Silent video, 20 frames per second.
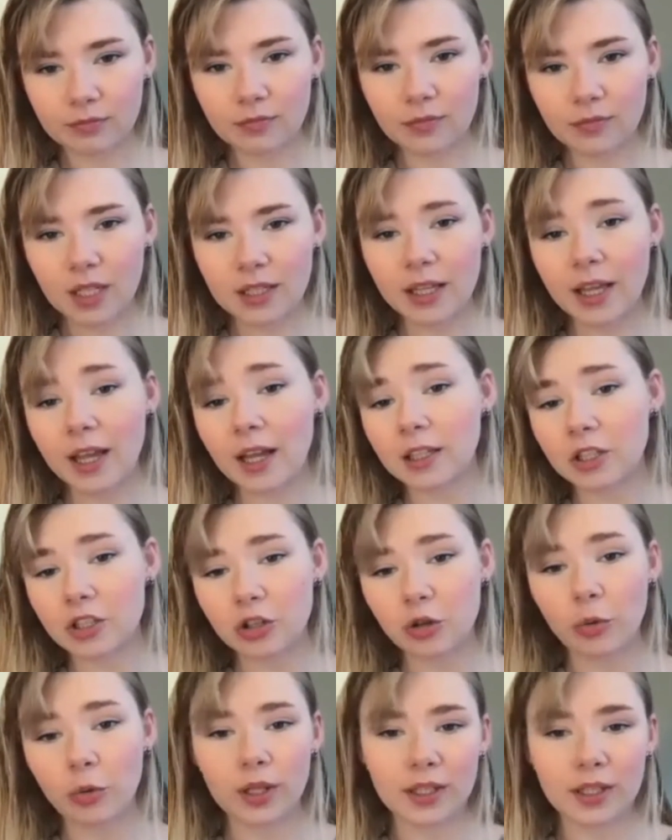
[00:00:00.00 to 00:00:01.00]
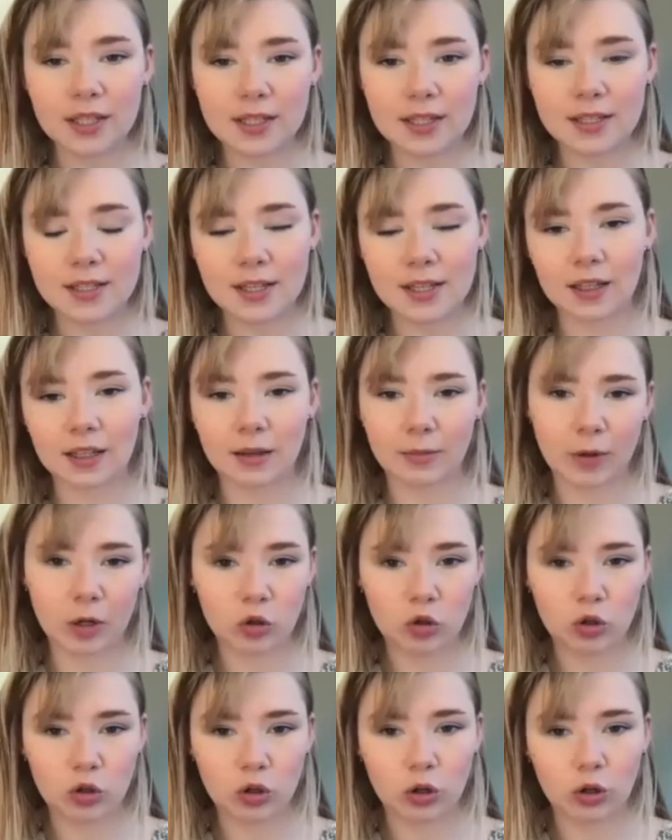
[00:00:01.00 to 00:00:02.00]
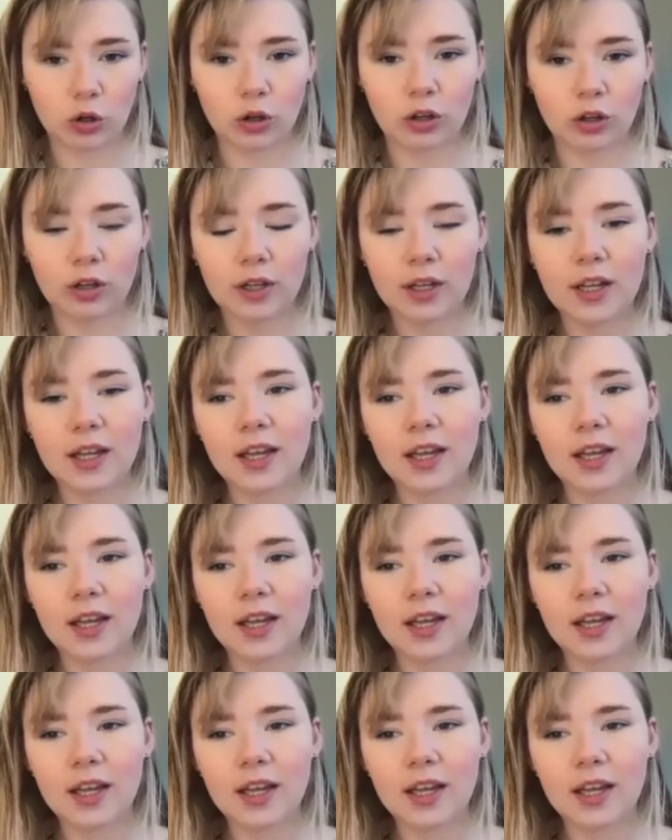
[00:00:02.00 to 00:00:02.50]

degli anni 50-60 ma non solo